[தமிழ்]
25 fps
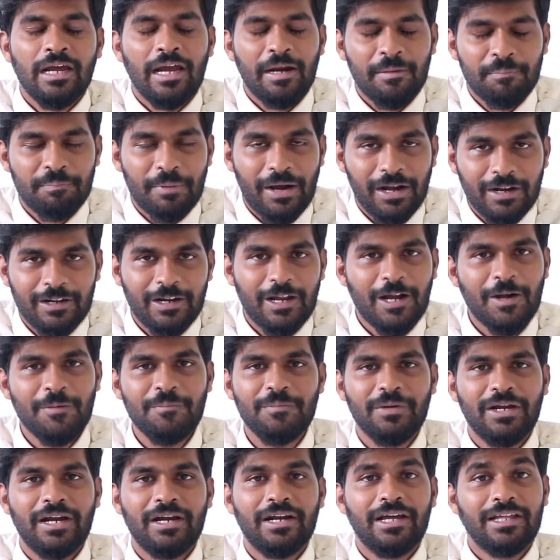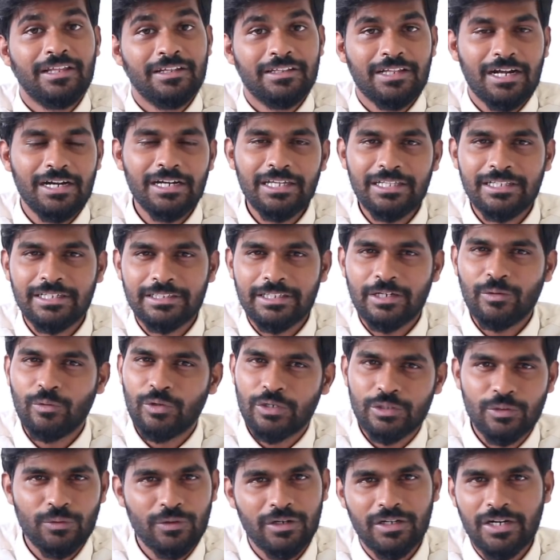அண்ட் பார்க்கலாம் அண்ட் அதை தாண்டி இந்த இடத்துல
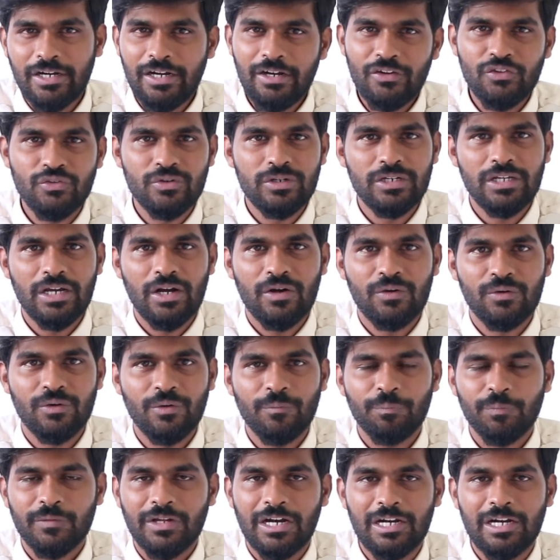ஒருத்தவருக்கு நன்றி சொல்லி ஆகணும்